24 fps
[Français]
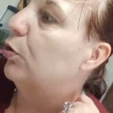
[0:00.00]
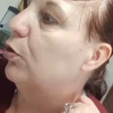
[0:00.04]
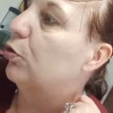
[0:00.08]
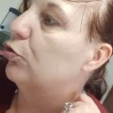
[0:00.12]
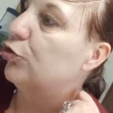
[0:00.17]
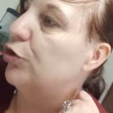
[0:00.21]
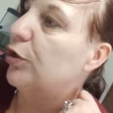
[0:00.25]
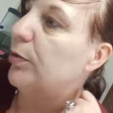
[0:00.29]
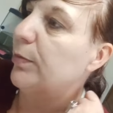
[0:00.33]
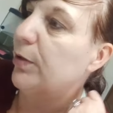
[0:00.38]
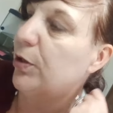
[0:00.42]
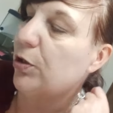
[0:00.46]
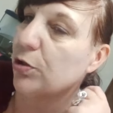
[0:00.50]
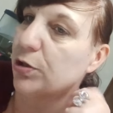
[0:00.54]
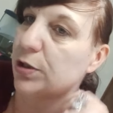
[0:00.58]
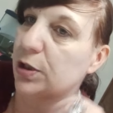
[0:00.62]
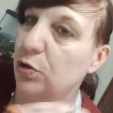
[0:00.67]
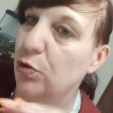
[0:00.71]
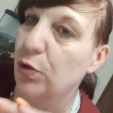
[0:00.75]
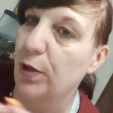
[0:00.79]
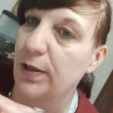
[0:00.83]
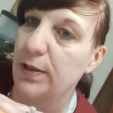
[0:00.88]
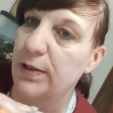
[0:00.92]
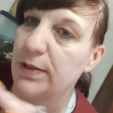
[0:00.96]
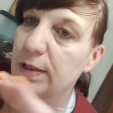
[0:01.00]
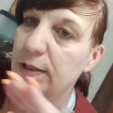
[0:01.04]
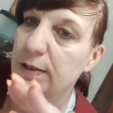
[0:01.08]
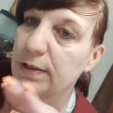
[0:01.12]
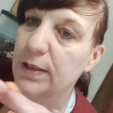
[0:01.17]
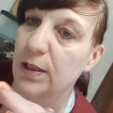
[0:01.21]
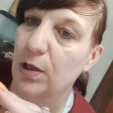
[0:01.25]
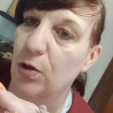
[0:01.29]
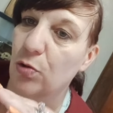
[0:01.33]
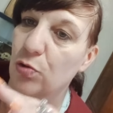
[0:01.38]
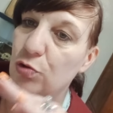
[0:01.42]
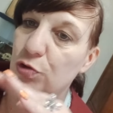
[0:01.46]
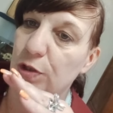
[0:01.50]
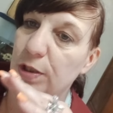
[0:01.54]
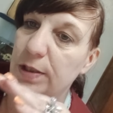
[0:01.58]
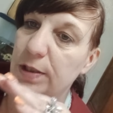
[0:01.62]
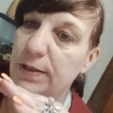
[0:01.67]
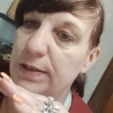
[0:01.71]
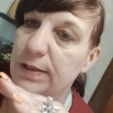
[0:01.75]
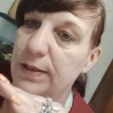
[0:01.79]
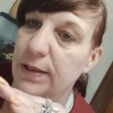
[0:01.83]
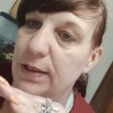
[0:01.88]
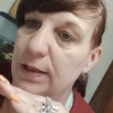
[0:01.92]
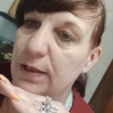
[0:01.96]
ranger, mais quand c'est organisé que c'est rangé,
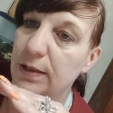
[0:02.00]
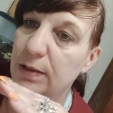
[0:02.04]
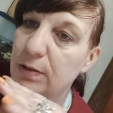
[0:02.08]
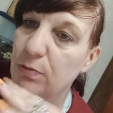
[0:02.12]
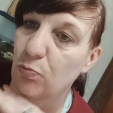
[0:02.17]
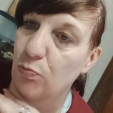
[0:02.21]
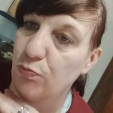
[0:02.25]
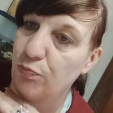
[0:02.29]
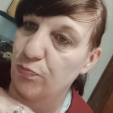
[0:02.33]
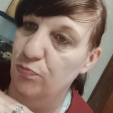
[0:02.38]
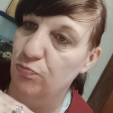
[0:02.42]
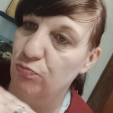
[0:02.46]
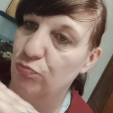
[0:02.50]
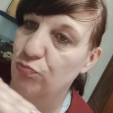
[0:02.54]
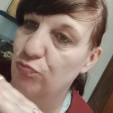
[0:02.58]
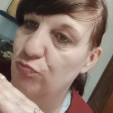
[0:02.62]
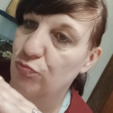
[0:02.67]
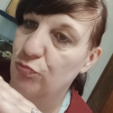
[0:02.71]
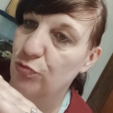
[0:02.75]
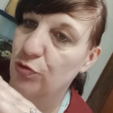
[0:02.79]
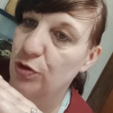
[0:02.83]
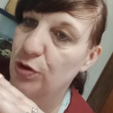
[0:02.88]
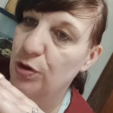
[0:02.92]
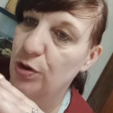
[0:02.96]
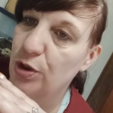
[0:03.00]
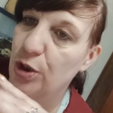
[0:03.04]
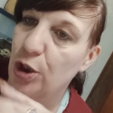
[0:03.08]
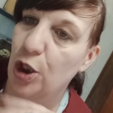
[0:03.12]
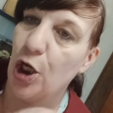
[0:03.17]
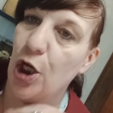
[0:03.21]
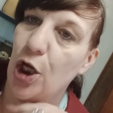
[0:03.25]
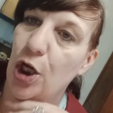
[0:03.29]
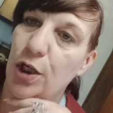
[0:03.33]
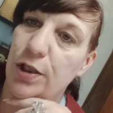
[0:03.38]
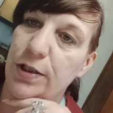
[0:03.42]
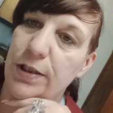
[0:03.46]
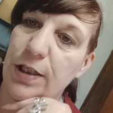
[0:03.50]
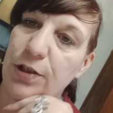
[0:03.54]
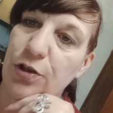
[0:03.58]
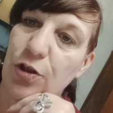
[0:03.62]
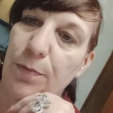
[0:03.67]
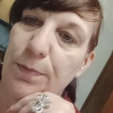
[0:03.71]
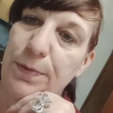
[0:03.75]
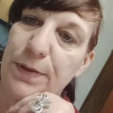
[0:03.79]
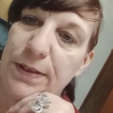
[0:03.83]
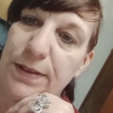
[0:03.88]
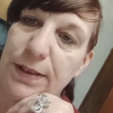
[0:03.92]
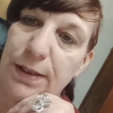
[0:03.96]
c'est c'est
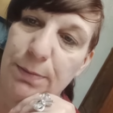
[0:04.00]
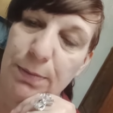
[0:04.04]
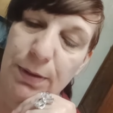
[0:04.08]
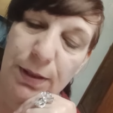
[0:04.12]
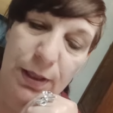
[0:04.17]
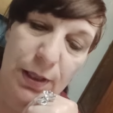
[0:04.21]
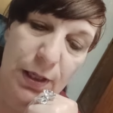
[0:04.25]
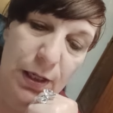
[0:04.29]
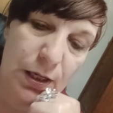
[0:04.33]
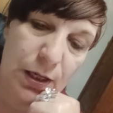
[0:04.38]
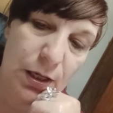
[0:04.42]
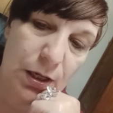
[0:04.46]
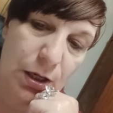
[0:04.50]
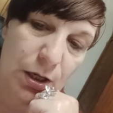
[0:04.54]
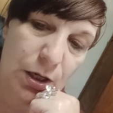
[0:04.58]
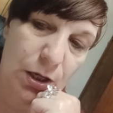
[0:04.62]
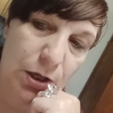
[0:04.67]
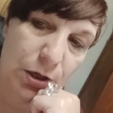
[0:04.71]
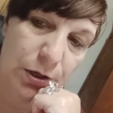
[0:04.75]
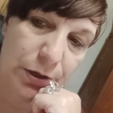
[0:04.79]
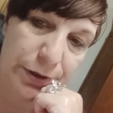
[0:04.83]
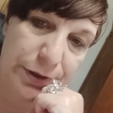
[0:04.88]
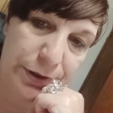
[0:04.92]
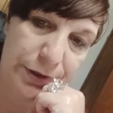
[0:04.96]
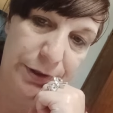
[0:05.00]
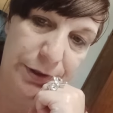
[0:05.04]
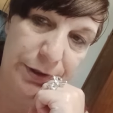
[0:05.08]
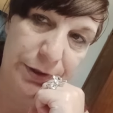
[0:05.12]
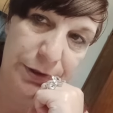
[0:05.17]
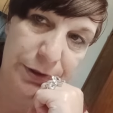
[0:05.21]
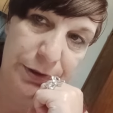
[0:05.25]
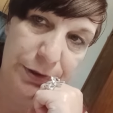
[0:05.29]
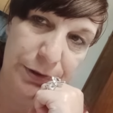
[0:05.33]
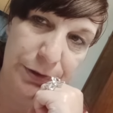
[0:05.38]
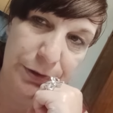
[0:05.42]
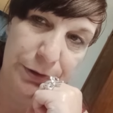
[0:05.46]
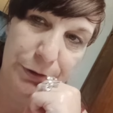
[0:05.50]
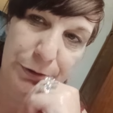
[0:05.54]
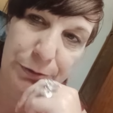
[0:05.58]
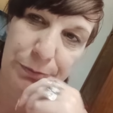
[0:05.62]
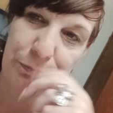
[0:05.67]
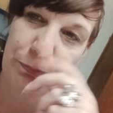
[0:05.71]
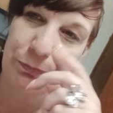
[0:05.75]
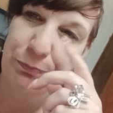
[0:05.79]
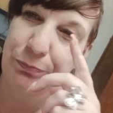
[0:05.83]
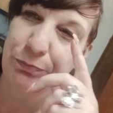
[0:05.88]
topissime. Euh,